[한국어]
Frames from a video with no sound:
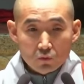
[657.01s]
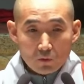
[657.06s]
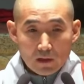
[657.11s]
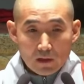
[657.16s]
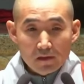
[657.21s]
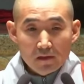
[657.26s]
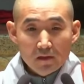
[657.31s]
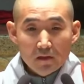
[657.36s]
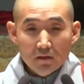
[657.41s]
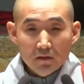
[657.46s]

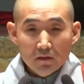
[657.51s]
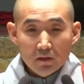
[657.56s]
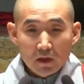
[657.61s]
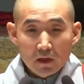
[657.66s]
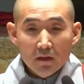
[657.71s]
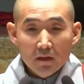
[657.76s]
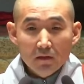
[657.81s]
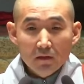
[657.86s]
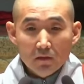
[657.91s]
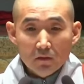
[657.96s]

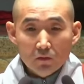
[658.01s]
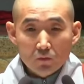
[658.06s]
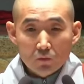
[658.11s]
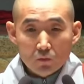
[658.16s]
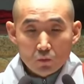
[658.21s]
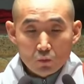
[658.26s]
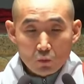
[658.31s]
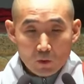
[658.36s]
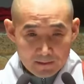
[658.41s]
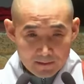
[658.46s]
관련된
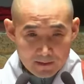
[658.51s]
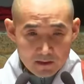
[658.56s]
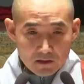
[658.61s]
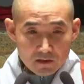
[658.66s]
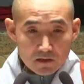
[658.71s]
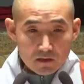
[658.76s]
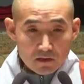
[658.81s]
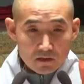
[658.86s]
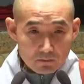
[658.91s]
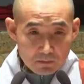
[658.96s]

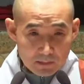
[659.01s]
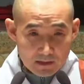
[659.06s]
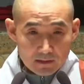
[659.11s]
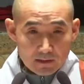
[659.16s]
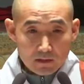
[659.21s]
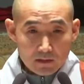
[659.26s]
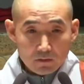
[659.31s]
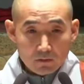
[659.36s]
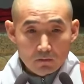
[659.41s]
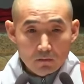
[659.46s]
관사들이
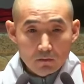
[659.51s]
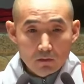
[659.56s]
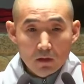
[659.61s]
많아요.